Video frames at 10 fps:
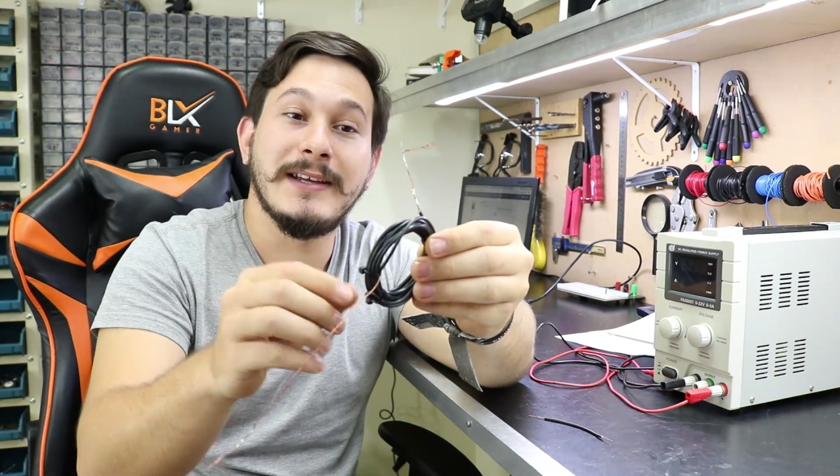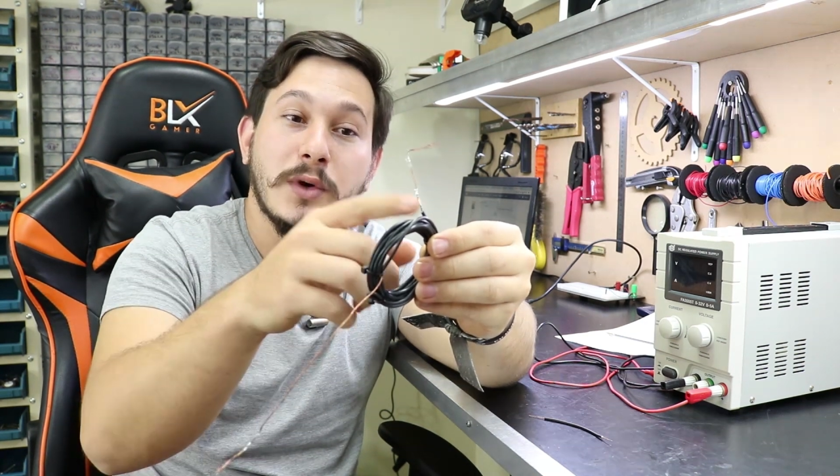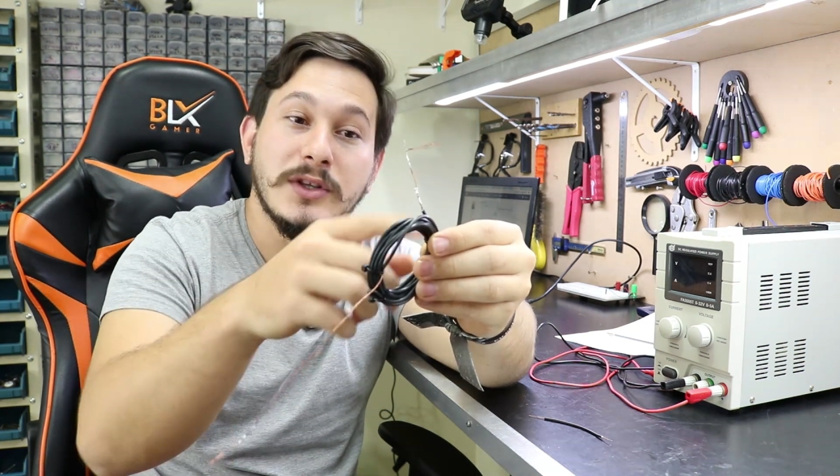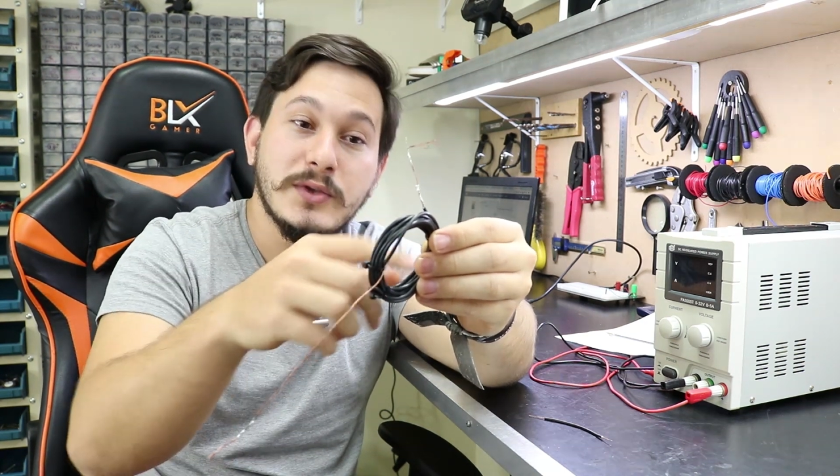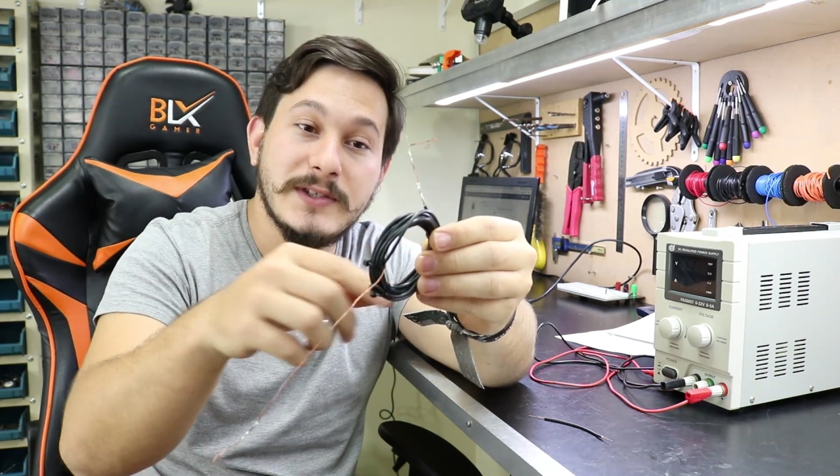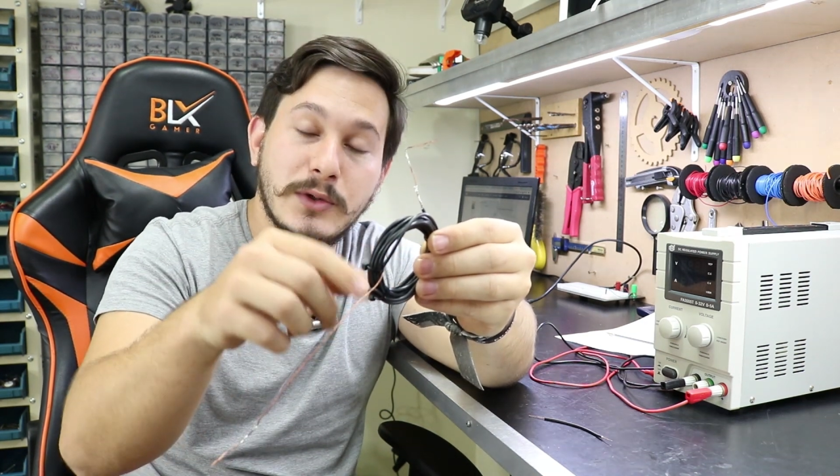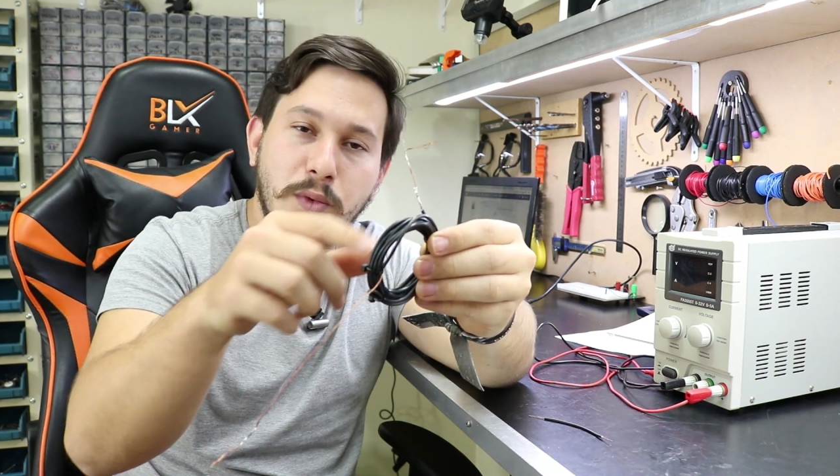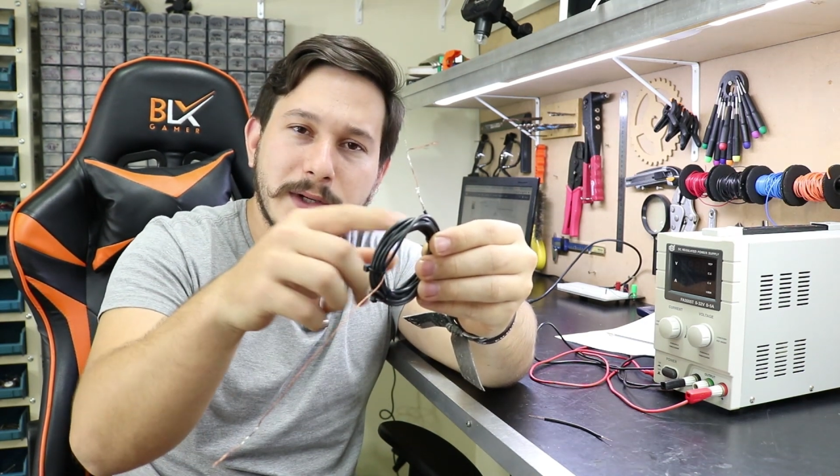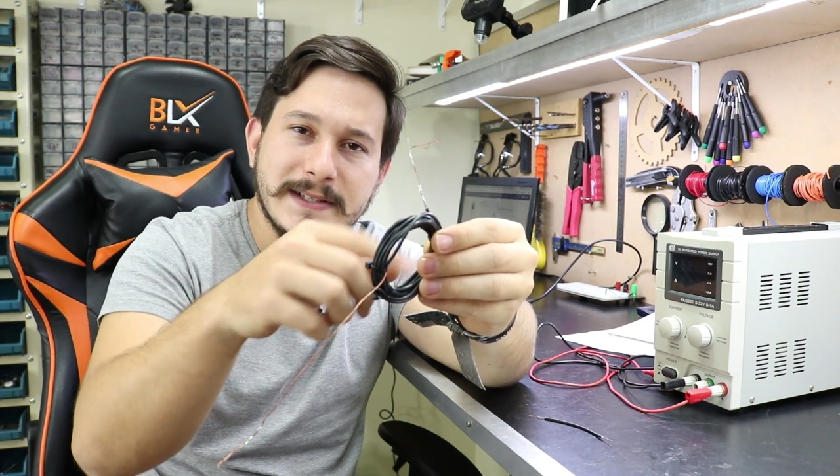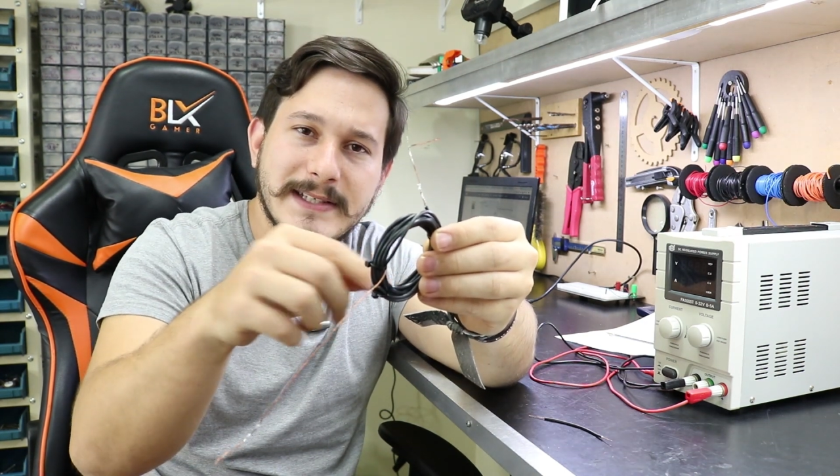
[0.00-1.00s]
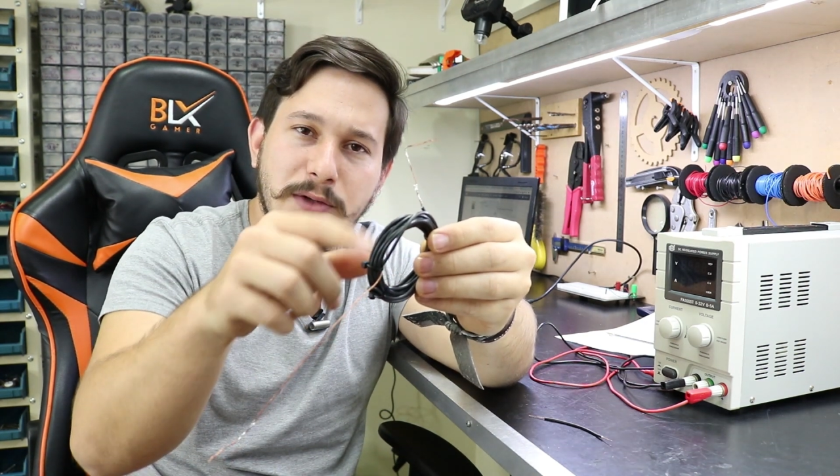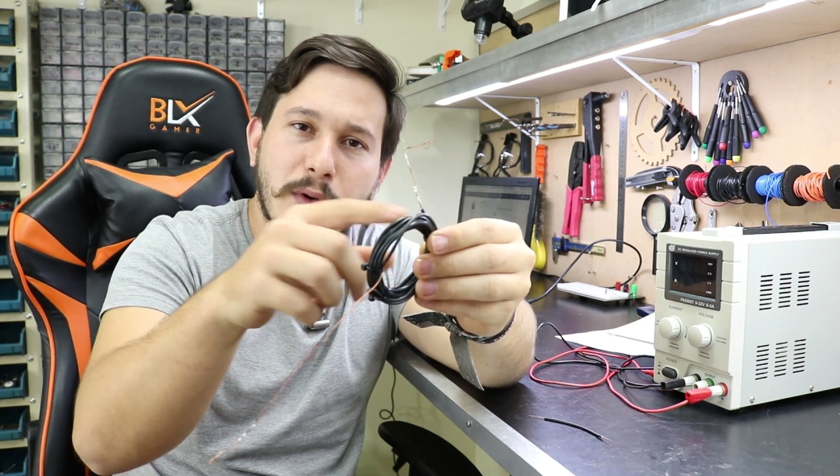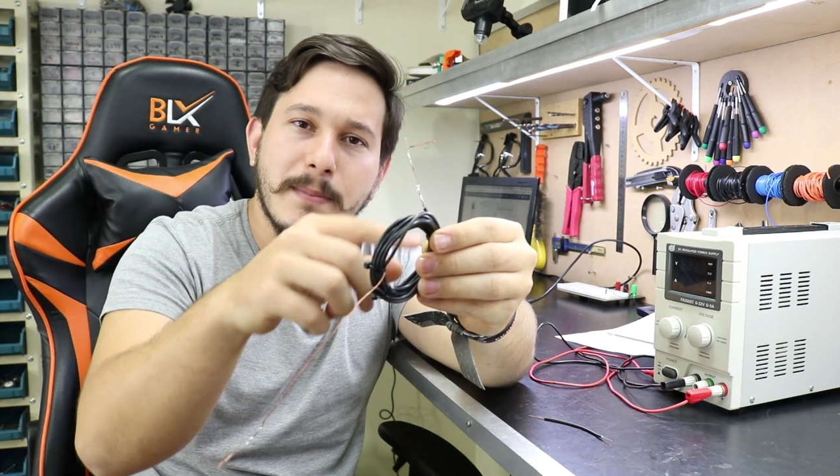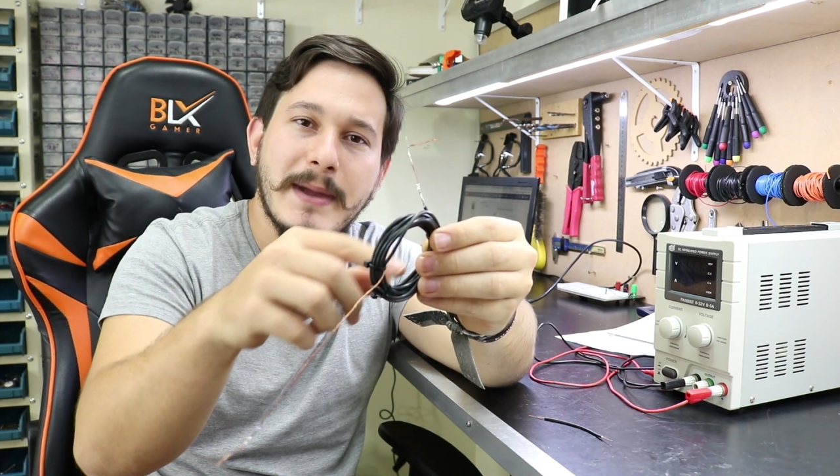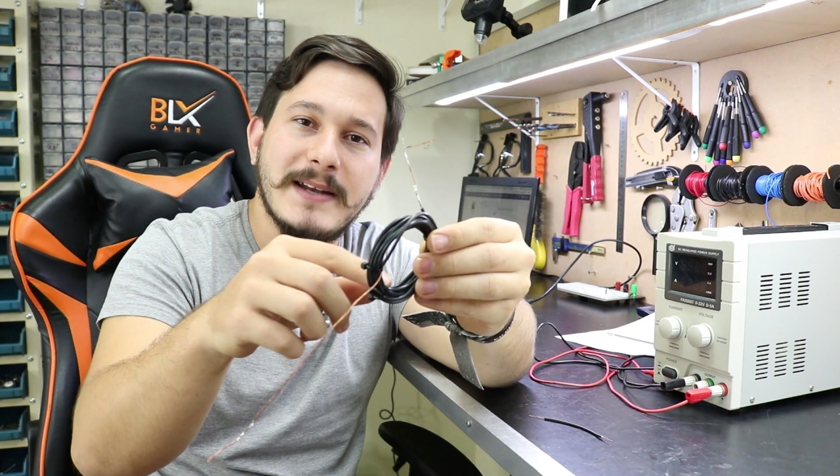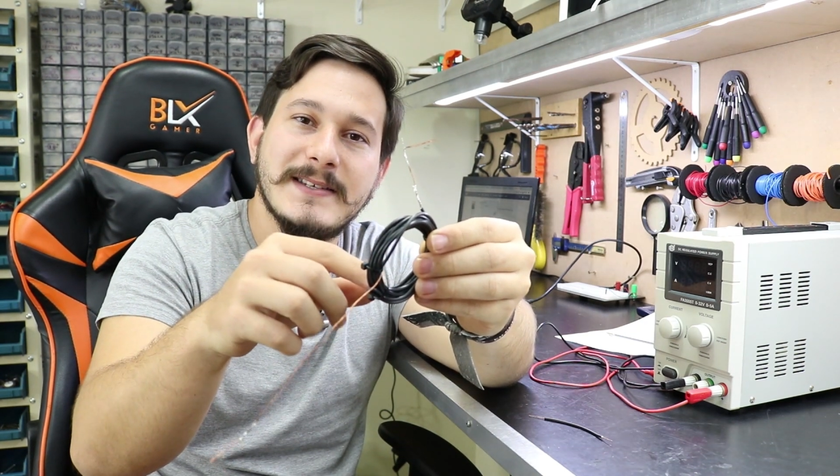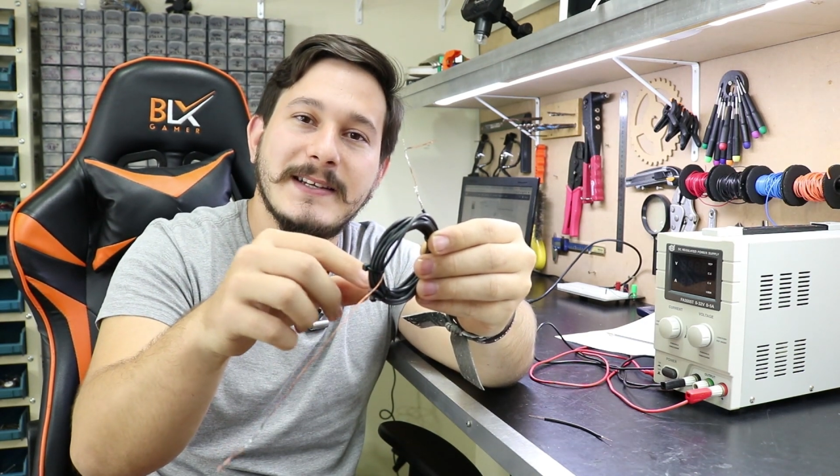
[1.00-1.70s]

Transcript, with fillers: quando circule 5 amperes